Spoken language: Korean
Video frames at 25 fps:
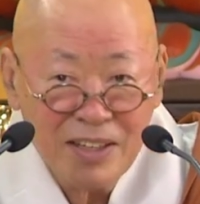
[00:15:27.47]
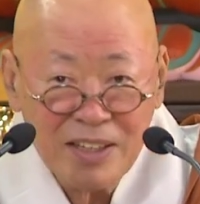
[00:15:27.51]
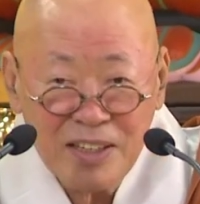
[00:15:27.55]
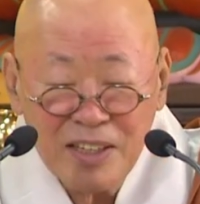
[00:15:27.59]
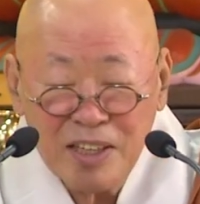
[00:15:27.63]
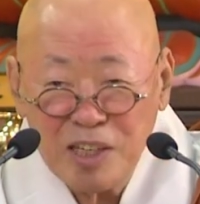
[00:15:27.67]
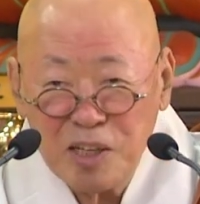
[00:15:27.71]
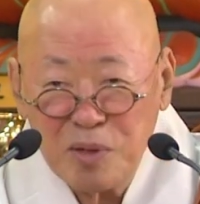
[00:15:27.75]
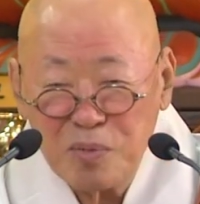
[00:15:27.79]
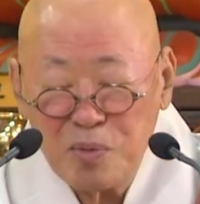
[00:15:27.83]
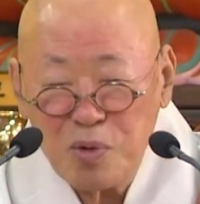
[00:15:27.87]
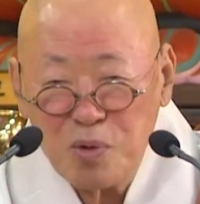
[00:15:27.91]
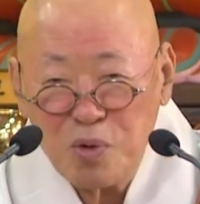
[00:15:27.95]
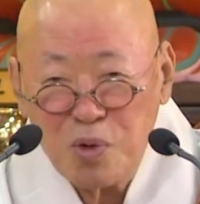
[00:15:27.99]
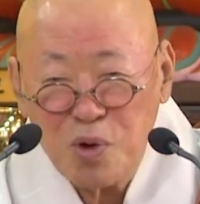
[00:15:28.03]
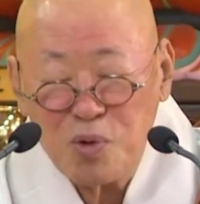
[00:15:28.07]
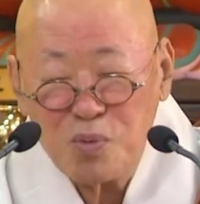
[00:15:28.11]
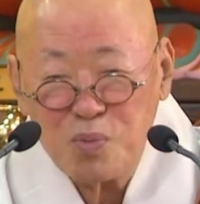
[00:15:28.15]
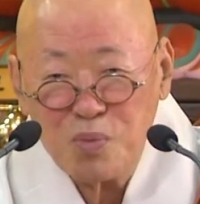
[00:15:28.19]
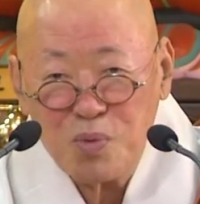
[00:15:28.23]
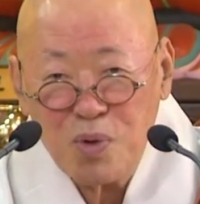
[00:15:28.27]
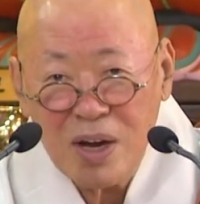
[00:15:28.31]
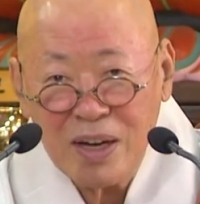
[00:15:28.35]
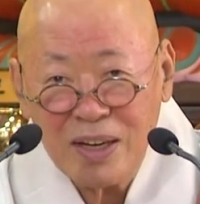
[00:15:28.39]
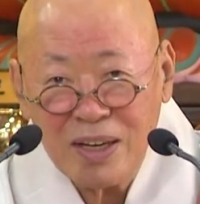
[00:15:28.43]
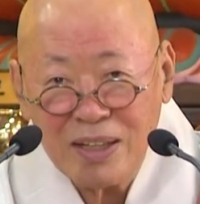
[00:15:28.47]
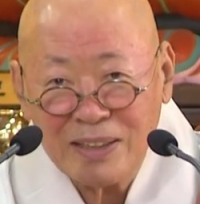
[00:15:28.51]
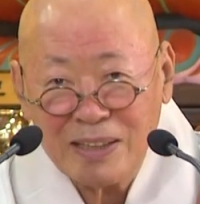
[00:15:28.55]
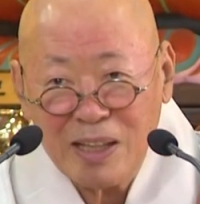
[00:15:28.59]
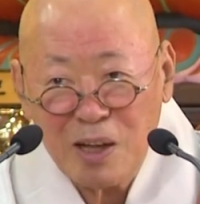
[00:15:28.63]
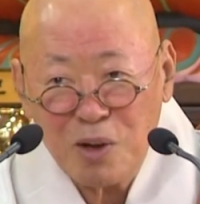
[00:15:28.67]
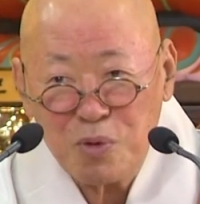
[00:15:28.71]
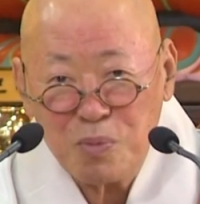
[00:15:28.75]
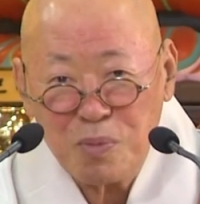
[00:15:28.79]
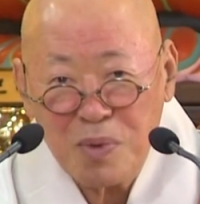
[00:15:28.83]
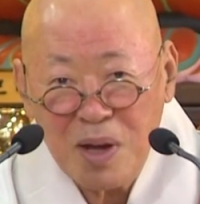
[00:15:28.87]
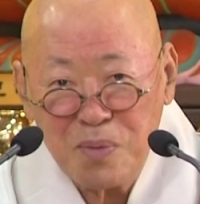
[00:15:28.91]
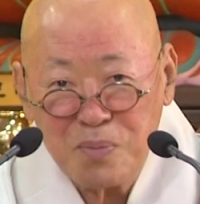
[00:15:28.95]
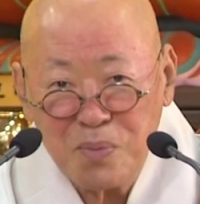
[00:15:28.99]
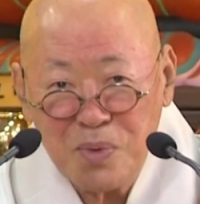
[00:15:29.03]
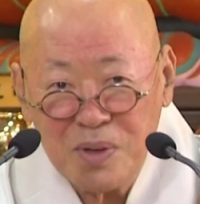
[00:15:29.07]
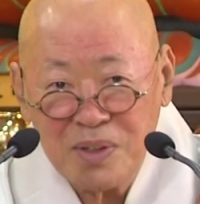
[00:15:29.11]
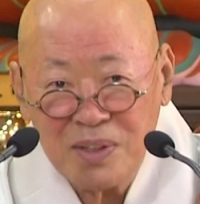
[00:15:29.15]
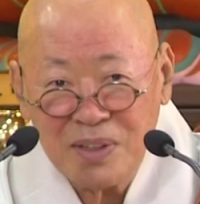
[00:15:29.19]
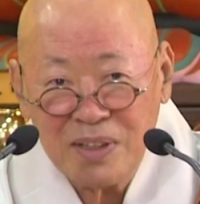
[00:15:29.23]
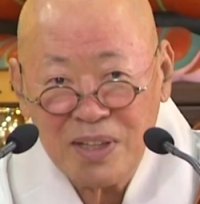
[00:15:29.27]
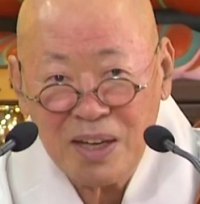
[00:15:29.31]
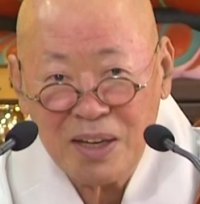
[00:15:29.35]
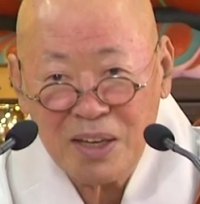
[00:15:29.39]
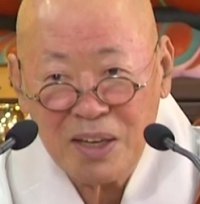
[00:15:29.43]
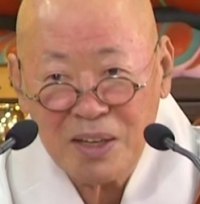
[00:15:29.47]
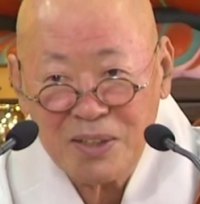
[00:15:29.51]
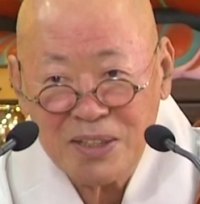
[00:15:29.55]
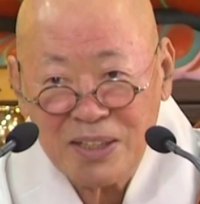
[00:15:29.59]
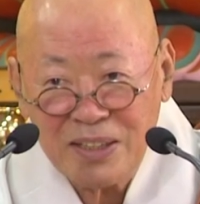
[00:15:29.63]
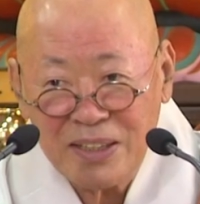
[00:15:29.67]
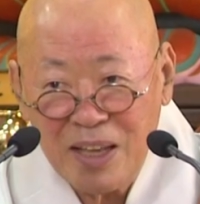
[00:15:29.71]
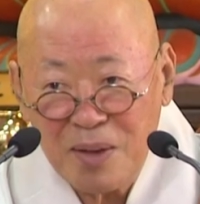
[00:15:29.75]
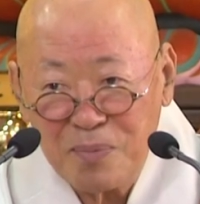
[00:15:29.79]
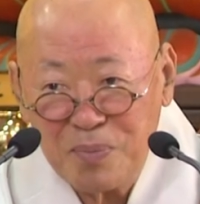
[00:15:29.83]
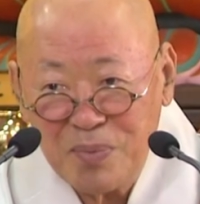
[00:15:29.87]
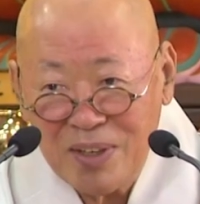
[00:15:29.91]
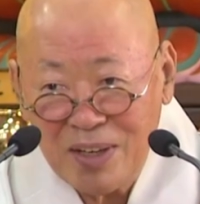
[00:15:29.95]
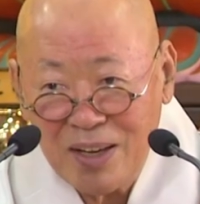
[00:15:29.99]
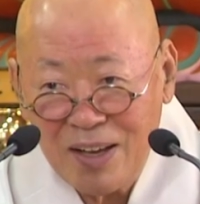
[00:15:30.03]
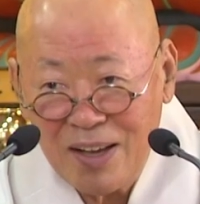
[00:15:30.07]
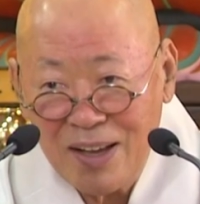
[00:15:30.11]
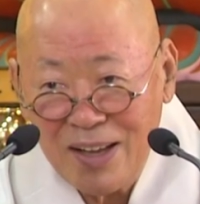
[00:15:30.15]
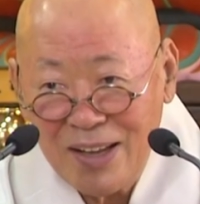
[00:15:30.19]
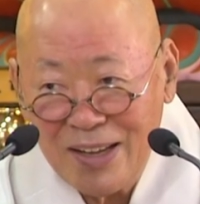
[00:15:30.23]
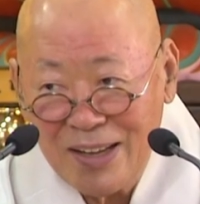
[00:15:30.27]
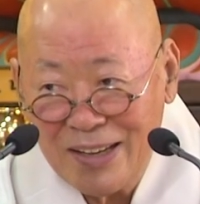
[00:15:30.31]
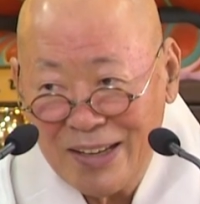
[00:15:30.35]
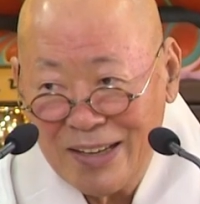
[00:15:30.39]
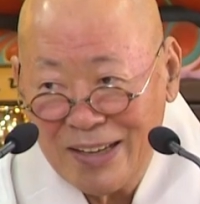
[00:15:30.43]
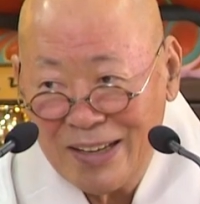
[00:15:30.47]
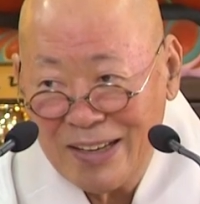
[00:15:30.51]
여러분 공부하겠다고 맘먹은다고 해서 됩니까?